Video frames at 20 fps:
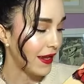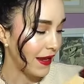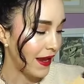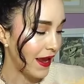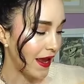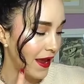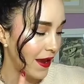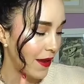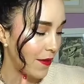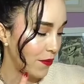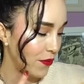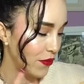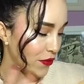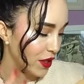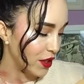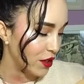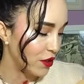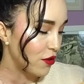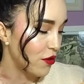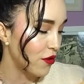Eh,
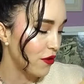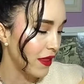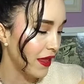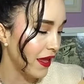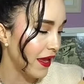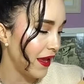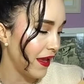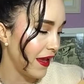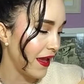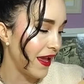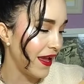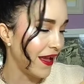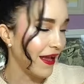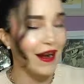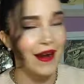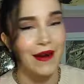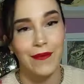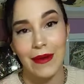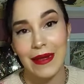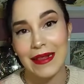por eso lo de eh,
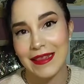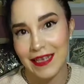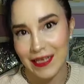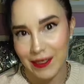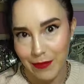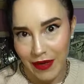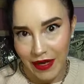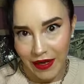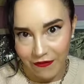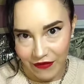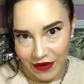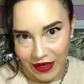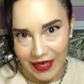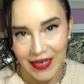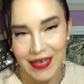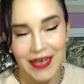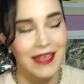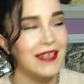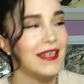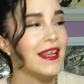rebeldes
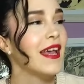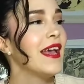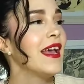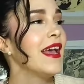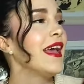periféricas,